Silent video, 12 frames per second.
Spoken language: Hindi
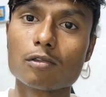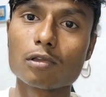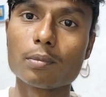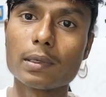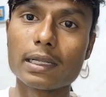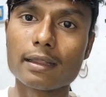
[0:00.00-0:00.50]

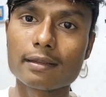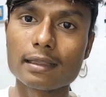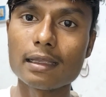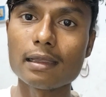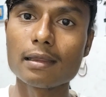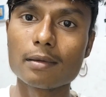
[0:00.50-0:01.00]
उसको बढ़िया
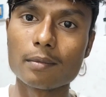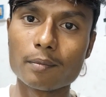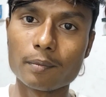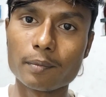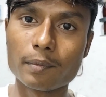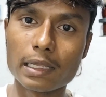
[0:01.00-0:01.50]
से
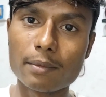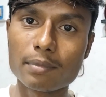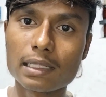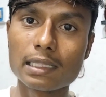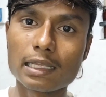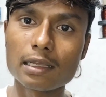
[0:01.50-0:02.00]
एम
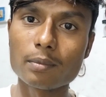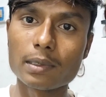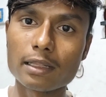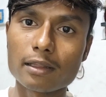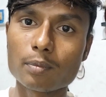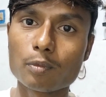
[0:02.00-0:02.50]
हम्म, सील लेके
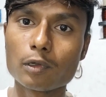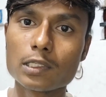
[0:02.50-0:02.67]
बढ़िया से